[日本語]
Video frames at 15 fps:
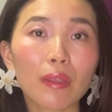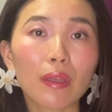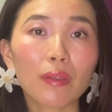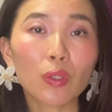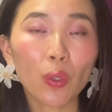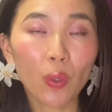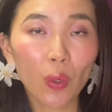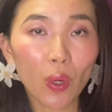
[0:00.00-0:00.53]

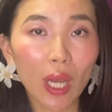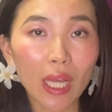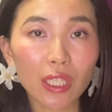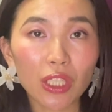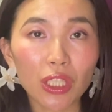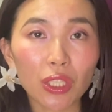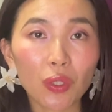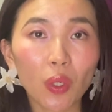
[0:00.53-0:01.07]
情報
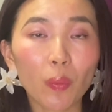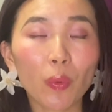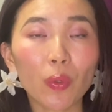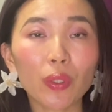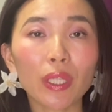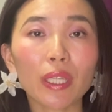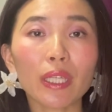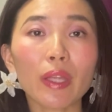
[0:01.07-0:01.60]
発信の
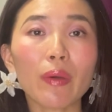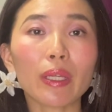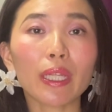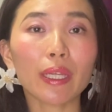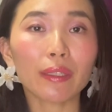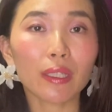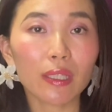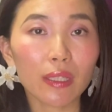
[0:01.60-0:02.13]
目的では
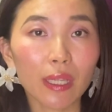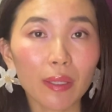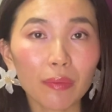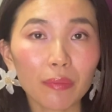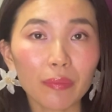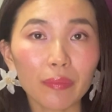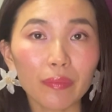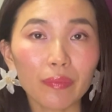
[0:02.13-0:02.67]
ないんですね。
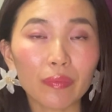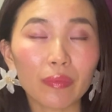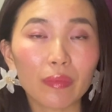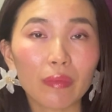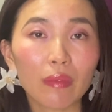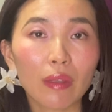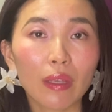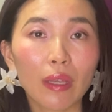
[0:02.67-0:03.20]

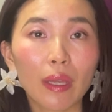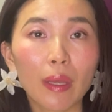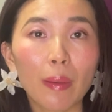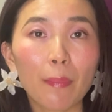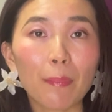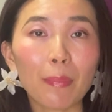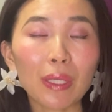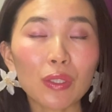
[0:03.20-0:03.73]

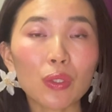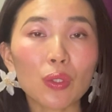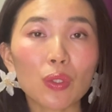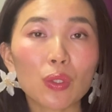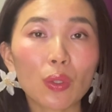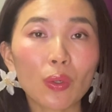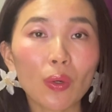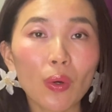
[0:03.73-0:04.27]
まず
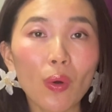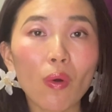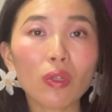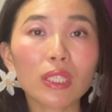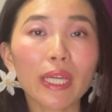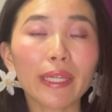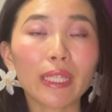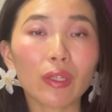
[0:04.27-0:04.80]
そこを
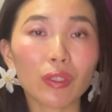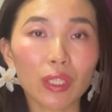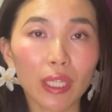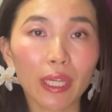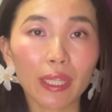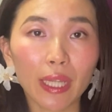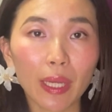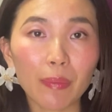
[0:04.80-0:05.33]
抑えなくちゃ
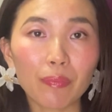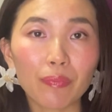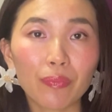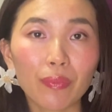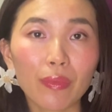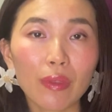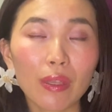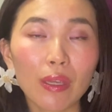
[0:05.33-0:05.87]
いけない。
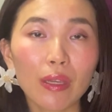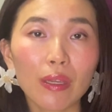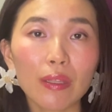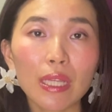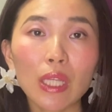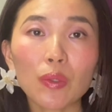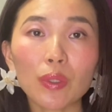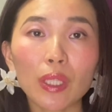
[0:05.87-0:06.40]

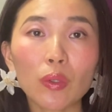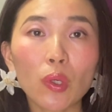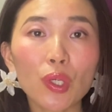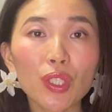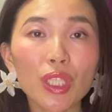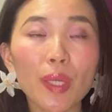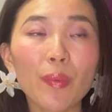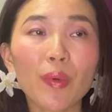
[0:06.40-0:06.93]
なのでどう
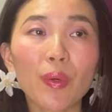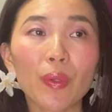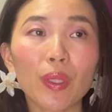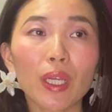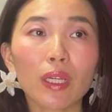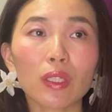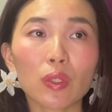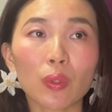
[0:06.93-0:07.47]
しても
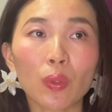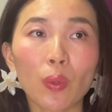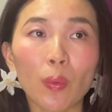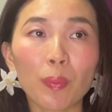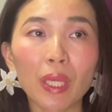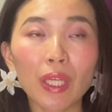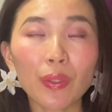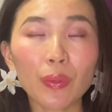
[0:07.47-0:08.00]
その
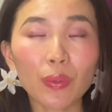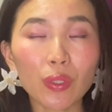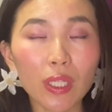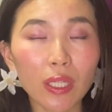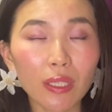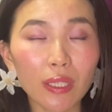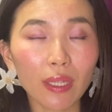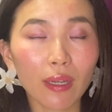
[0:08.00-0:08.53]
ピアノの
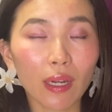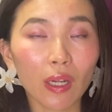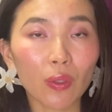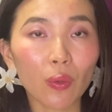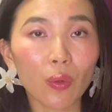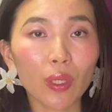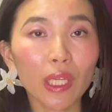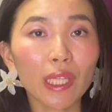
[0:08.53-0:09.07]
先から
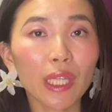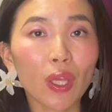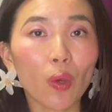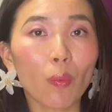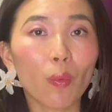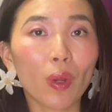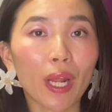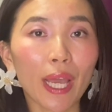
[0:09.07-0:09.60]
のいいね
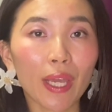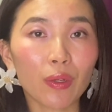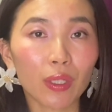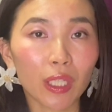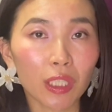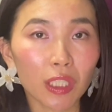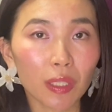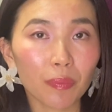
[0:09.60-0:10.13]
をもらえる
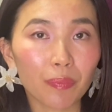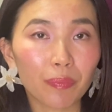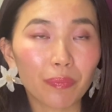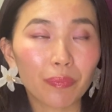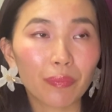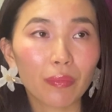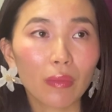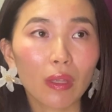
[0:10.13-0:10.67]
記事、
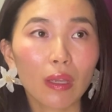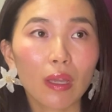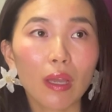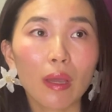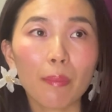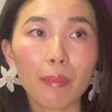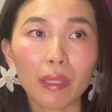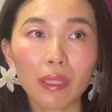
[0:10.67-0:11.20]

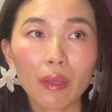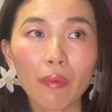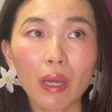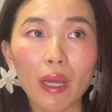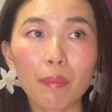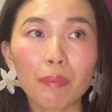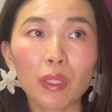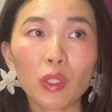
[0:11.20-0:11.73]
また
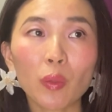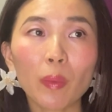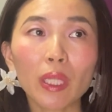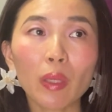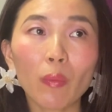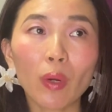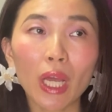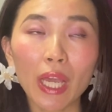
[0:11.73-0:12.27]
は認め
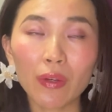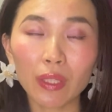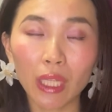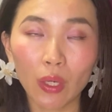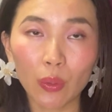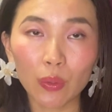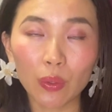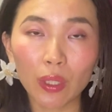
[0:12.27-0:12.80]
てもらえる
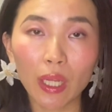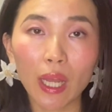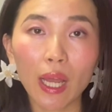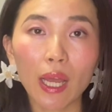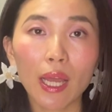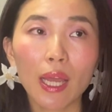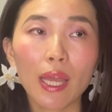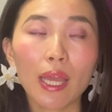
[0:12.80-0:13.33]
だろうと
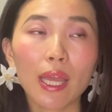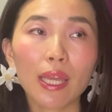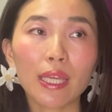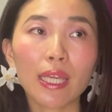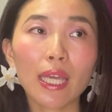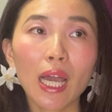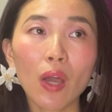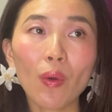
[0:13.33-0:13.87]
か、
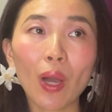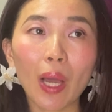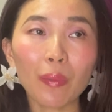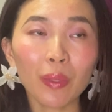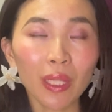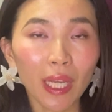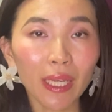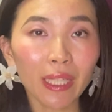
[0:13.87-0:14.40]
批判を
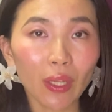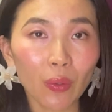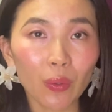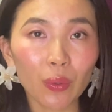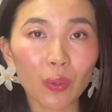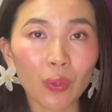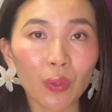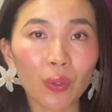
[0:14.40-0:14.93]
浴びないだろ
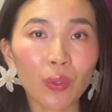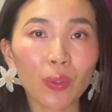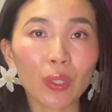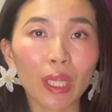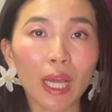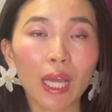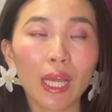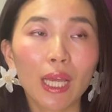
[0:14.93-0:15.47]
うというよう
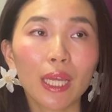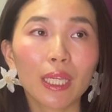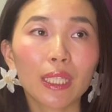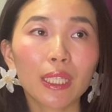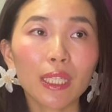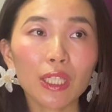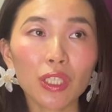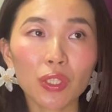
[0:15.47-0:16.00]
な
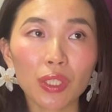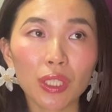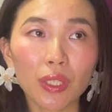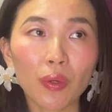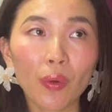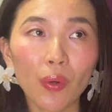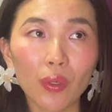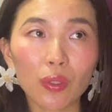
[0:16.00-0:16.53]
記
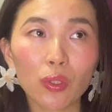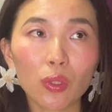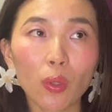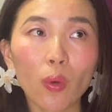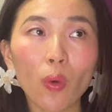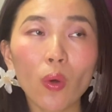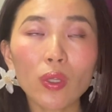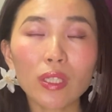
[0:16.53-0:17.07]
事を、
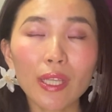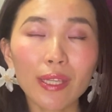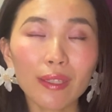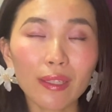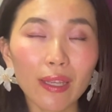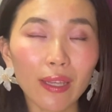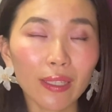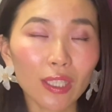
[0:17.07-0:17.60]
そこを前
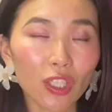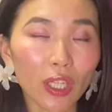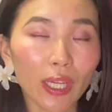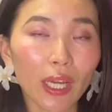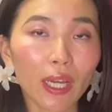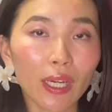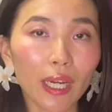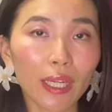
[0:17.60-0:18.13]
提にし
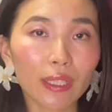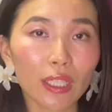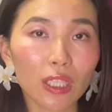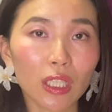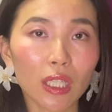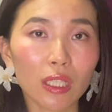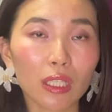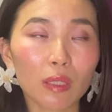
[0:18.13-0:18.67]
て考えて
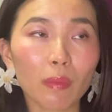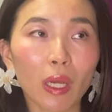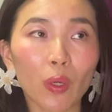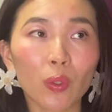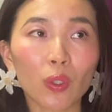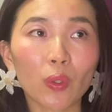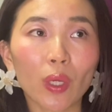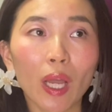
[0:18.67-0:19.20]
しま
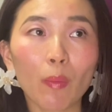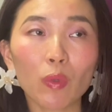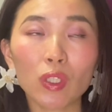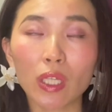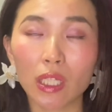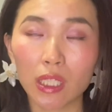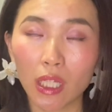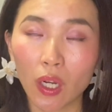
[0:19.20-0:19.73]
う人がも
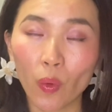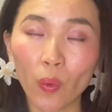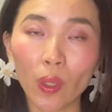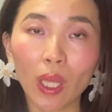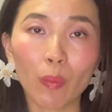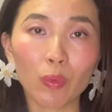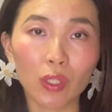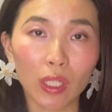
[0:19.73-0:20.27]
しかしたら多
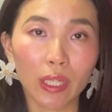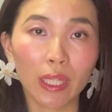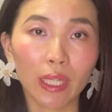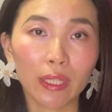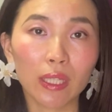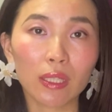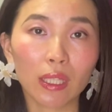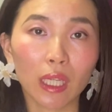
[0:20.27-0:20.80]
いかもしれな
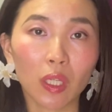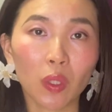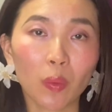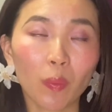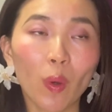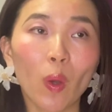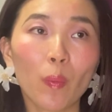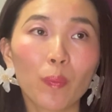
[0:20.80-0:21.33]
いんですけれ
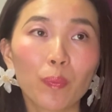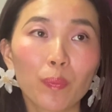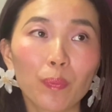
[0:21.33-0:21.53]
ども、